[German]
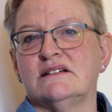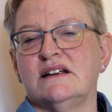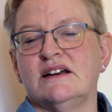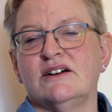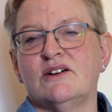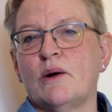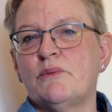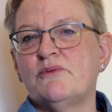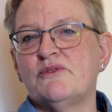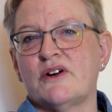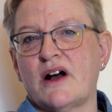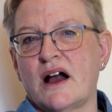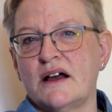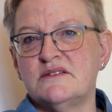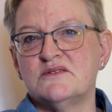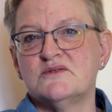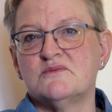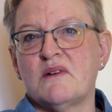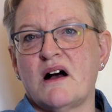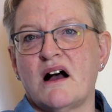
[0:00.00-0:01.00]
den Kopf frei
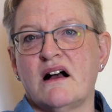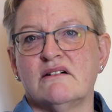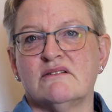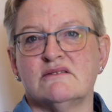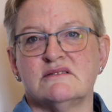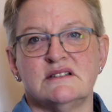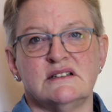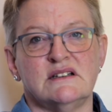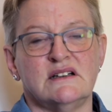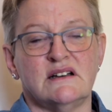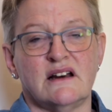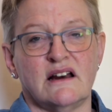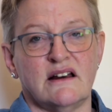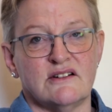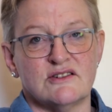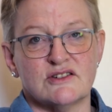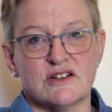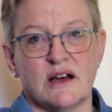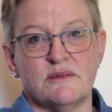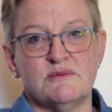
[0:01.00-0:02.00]
zu machen und sich hinter
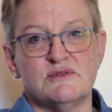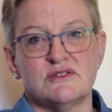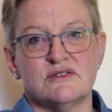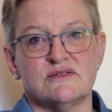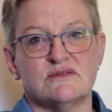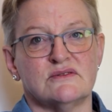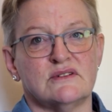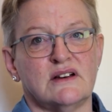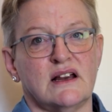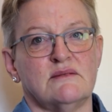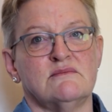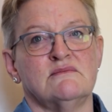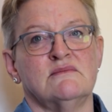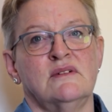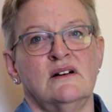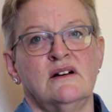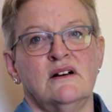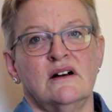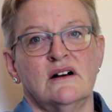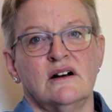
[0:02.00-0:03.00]
den Schreibtisch zu
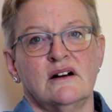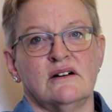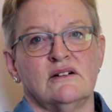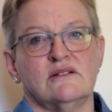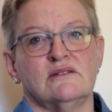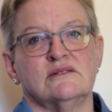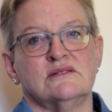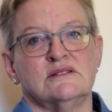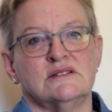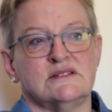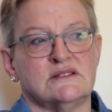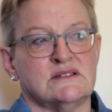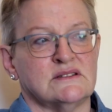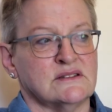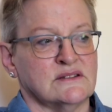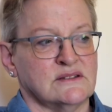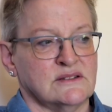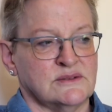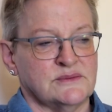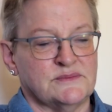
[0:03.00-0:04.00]
klemmen
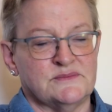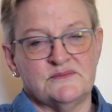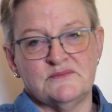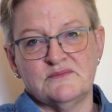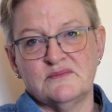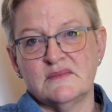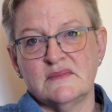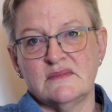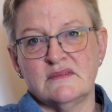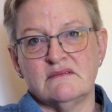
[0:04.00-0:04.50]
und ähm,